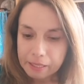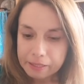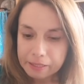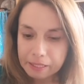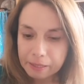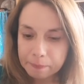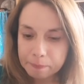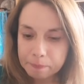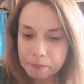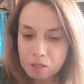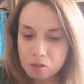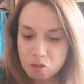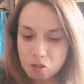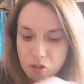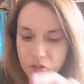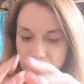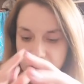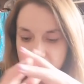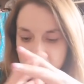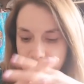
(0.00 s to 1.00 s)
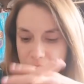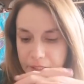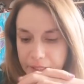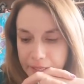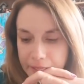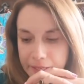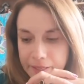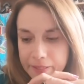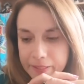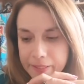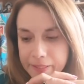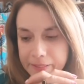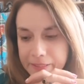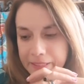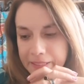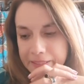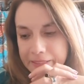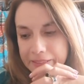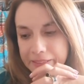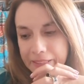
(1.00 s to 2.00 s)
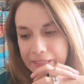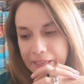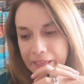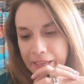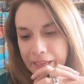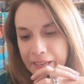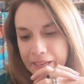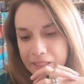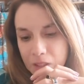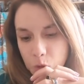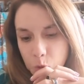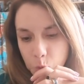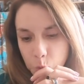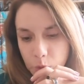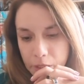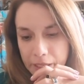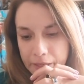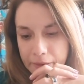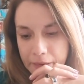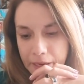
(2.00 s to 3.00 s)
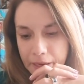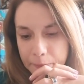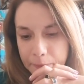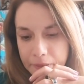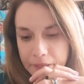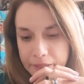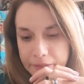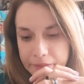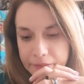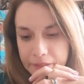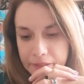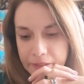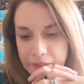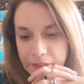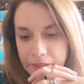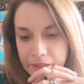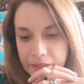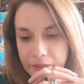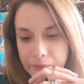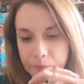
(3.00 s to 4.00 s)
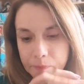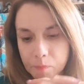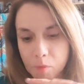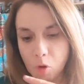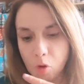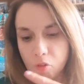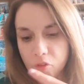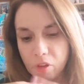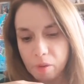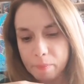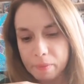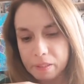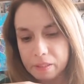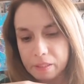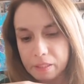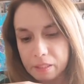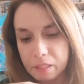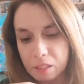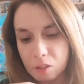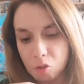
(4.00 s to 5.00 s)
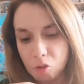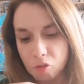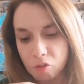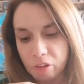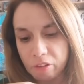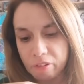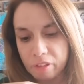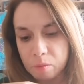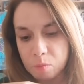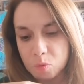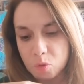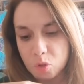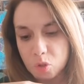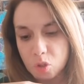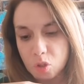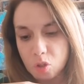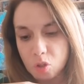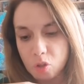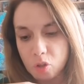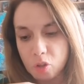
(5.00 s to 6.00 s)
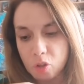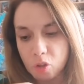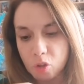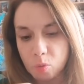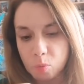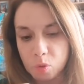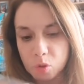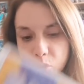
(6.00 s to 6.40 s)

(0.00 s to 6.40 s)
También yo veo acá en esta lectura, aparte de obviamente que no va a haber muchos logros como